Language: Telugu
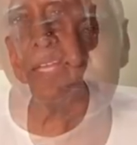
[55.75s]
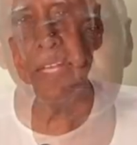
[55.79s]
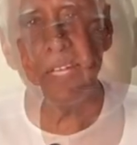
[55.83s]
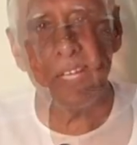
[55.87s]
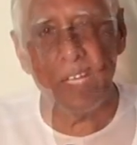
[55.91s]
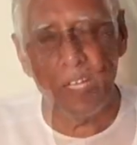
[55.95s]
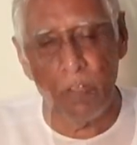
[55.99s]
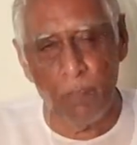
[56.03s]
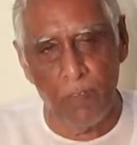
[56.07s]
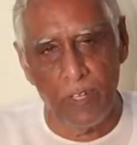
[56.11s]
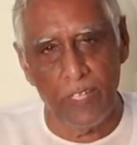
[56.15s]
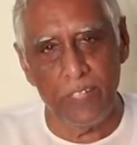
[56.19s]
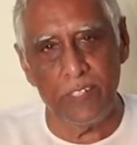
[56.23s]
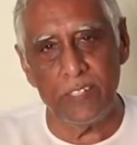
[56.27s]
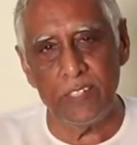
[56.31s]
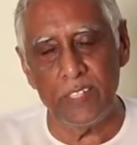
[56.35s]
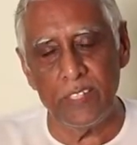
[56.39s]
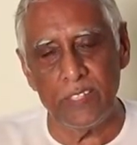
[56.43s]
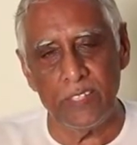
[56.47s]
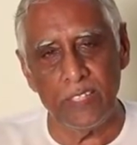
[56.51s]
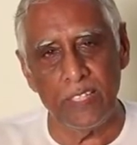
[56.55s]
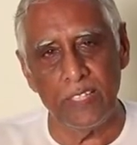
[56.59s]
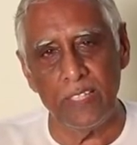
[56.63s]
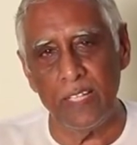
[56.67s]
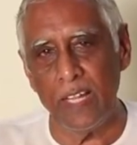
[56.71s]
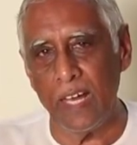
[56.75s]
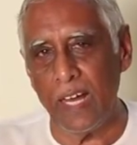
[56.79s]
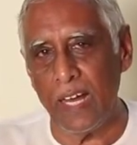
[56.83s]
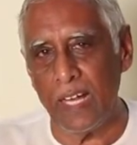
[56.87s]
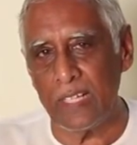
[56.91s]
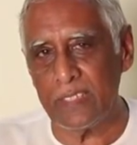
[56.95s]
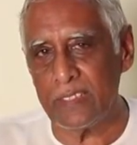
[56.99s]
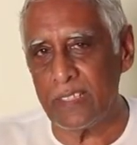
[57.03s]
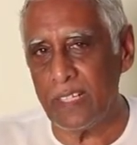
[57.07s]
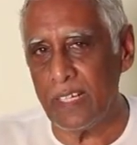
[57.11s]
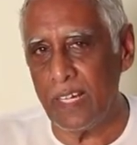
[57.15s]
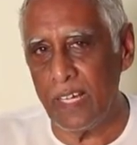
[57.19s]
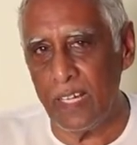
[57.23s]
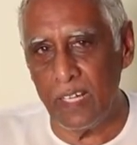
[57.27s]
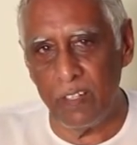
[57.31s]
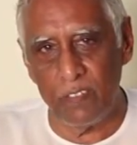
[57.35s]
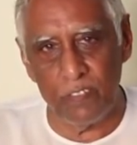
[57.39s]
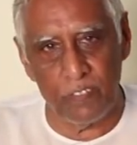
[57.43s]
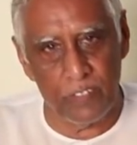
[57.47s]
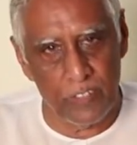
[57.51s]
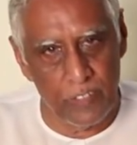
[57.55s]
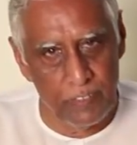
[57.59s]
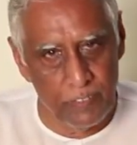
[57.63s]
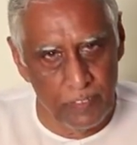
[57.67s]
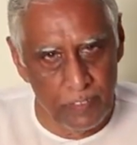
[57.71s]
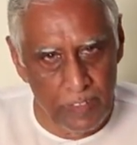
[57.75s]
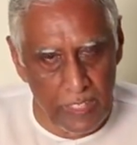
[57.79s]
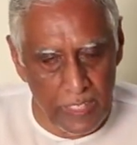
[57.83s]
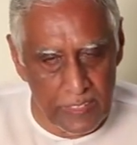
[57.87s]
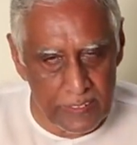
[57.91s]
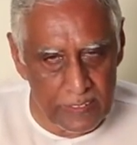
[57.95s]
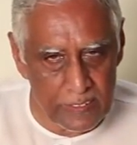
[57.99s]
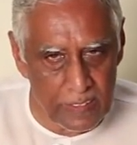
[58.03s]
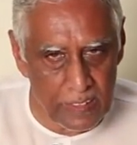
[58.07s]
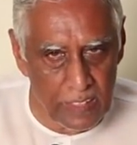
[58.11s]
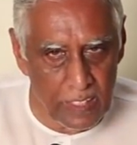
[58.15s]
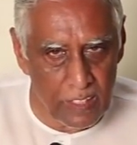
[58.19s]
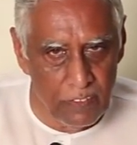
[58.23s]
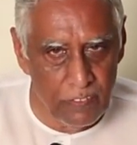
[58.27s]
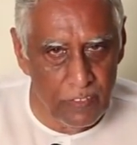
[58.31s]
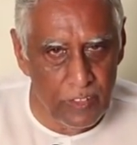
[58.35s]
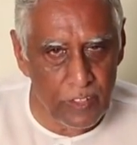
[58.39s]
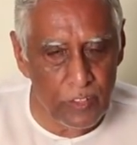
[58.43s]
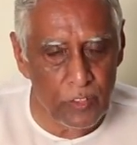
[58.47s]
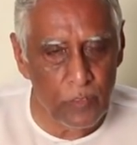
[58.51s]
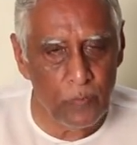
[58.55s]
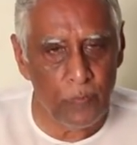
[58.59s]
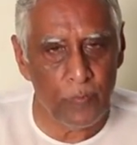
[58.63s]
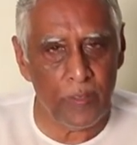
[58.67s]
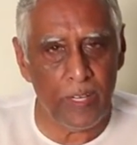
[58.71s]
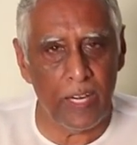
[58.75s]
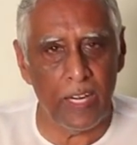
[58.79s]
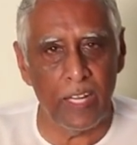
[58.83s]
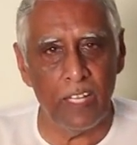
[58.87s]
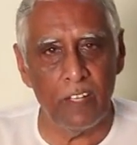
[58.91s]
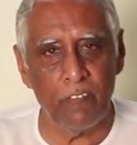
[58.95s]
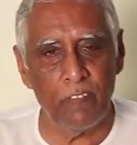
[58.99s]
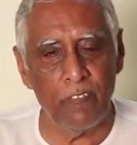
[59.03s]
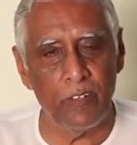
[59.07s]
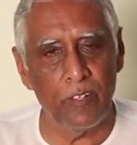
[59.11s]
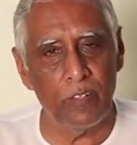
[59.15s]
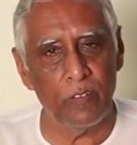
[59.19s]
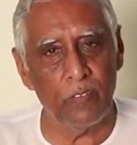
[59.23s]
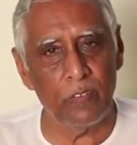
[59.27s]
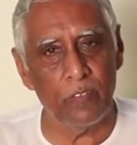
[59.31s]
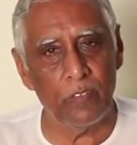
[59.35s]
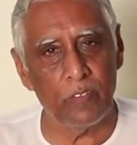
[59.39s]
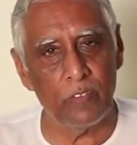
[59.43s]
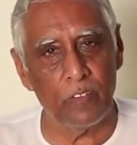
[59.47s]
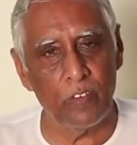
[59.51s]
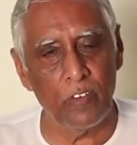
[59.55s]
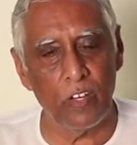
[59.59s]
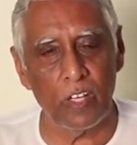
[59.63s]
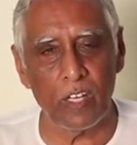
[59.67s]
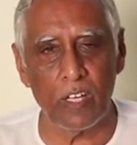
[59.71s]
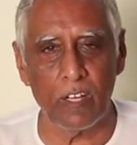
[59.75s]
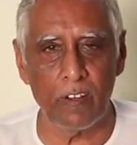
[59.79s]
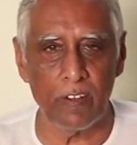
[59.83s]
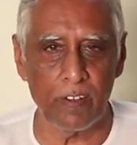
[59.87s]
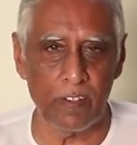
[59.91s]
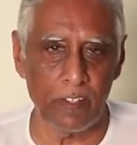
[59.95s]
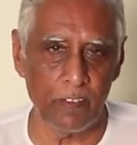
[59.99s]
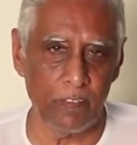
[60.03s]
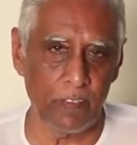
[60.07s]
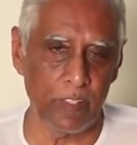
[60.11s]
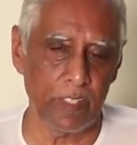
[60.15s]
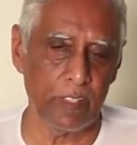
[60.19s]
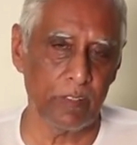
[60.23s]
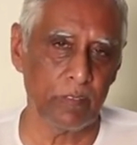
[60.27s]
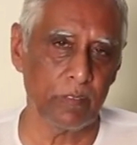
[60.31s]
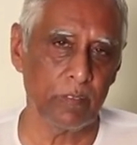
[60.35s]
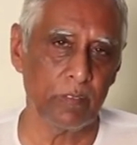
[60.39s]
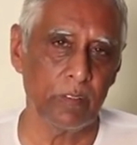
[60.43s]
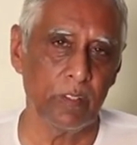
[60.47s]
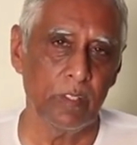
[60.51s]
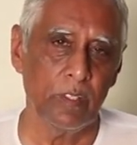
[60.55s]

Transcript: ఇక్కడ మనం చేసేది ఆసనాలు ఇవి ఆసనాలు వేరు ప్రాణాయామం వేరు యోగా అన్ని వేరు